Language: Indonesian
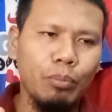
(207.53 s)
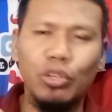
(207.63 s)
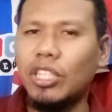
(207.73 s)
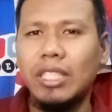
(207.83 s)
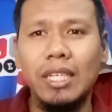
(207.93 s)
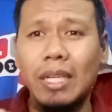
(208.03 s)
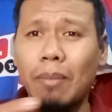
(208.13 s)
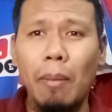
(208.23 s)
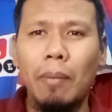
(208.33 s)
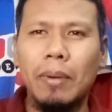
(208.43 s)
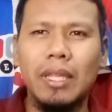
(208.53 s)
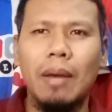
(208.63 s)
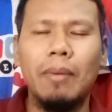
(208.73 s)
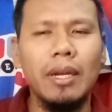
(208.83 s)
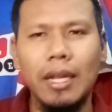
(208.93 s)
position di babak
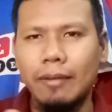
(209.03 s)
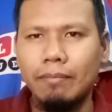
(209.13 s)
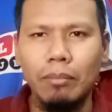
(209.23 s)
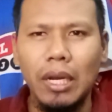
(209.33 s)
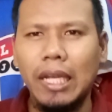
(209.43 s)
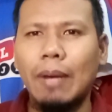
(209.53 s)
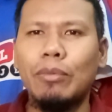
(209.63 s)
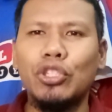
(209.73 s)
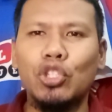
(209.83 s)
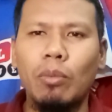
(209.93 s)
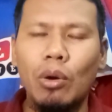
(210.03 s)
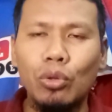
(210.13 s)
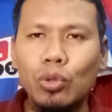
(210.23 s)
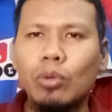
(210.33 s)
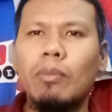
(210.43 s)
pertama dan mereka mencoba
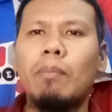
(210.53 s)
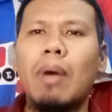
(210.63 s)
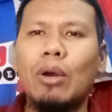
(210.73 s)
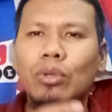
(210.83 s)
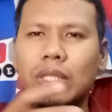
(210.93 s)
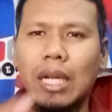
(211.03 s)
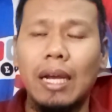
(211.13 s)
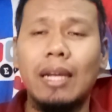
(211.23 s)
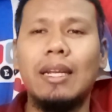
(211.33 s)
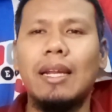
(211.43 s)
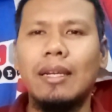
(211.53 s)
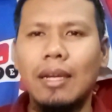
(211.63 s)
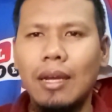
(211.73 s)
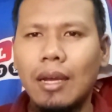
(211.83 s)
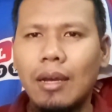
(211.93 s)
untuk membangun serangan dan